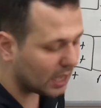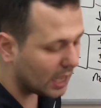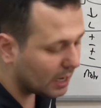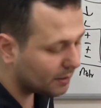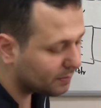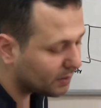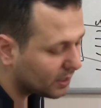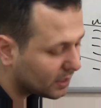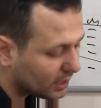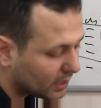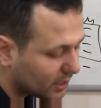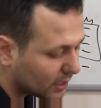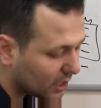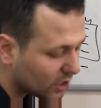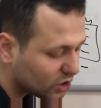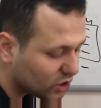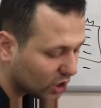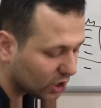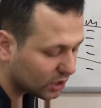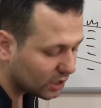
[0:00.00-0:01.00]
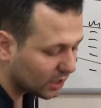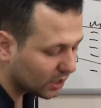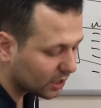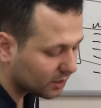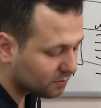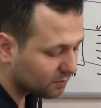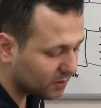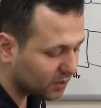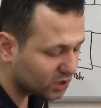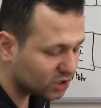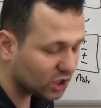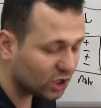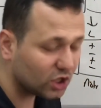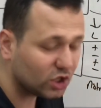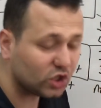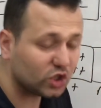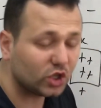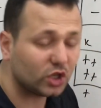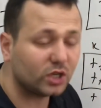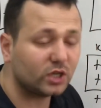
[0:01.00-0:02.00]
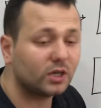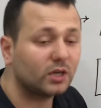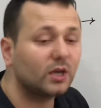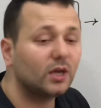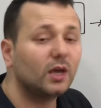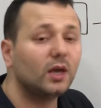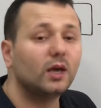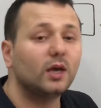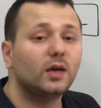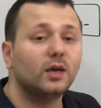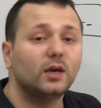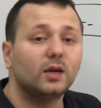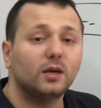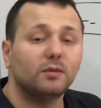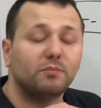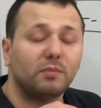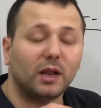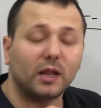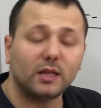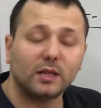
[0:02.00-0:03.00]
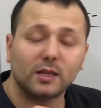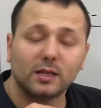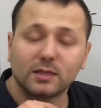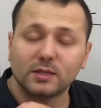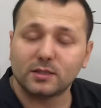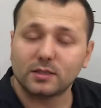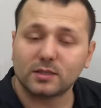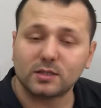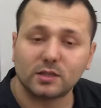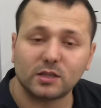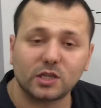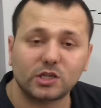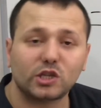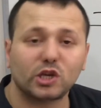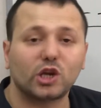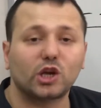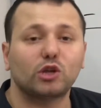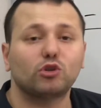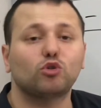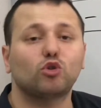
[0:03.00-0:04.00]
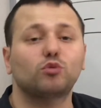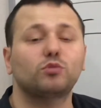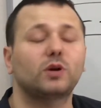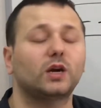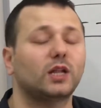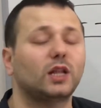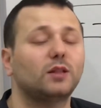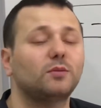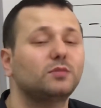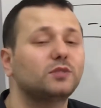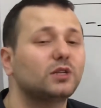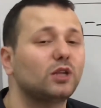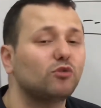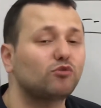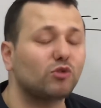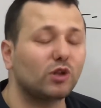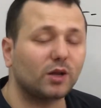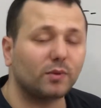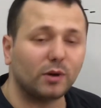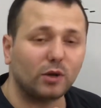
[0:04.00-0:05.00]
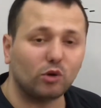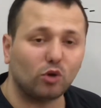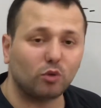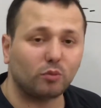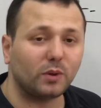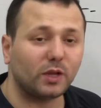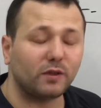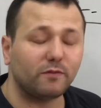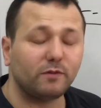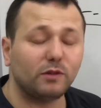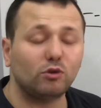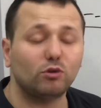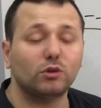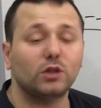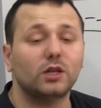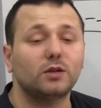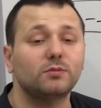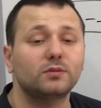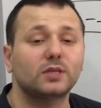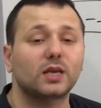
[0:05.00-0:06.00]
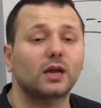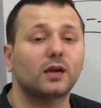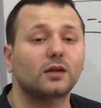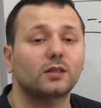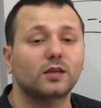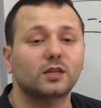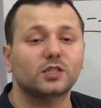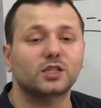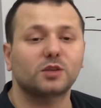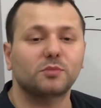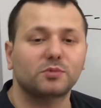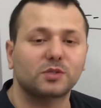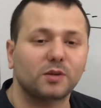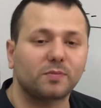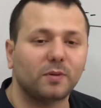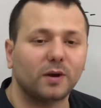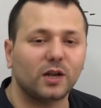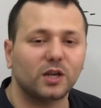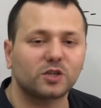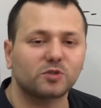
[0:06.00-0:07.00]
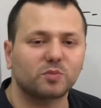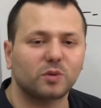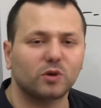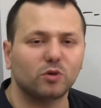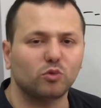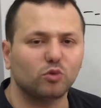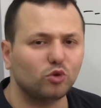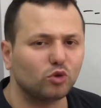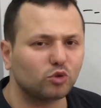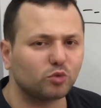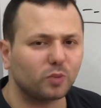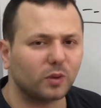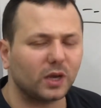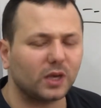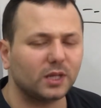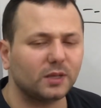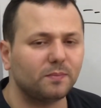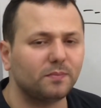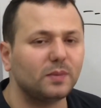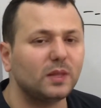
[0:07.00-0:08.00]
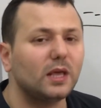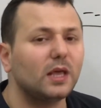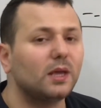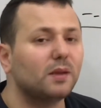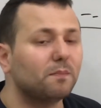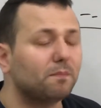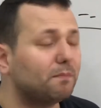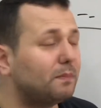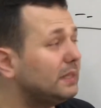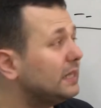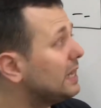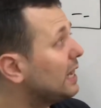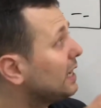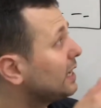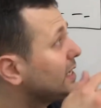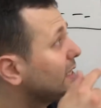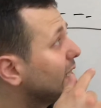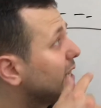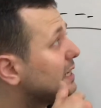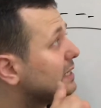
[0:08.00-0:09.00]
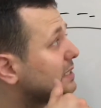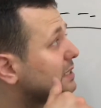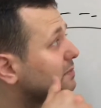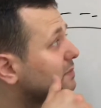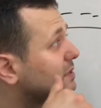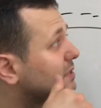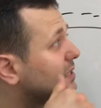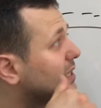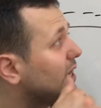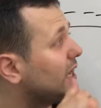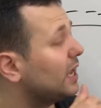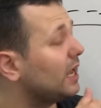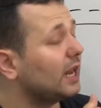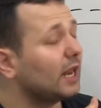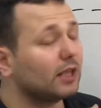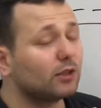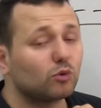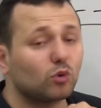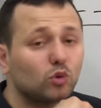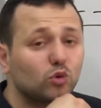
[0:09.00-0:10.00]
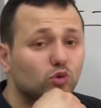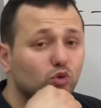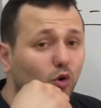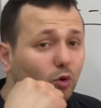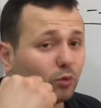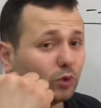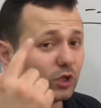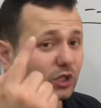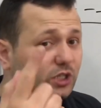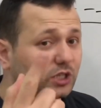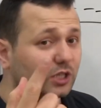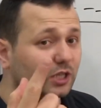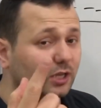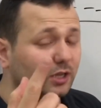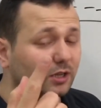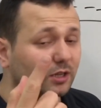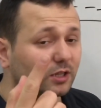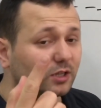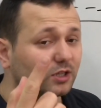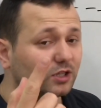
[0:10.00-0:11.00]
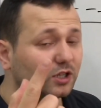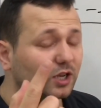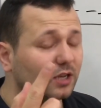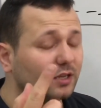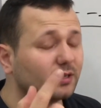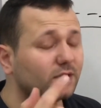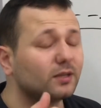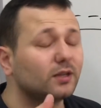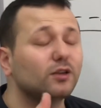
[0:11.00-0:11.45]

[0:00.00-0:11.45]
Her birini detaylı şekilde anlatmaya çalıştık. Beni dinlediğiniz için teşekkür ediyorum. Kanalımıza lütfen abone olmayı, videolarımızı arkadaşlarımıza paylaşmayı unutmayalım. Bir dahaki dersimizde elektroskobu işleyeceğiz arkadaşlar.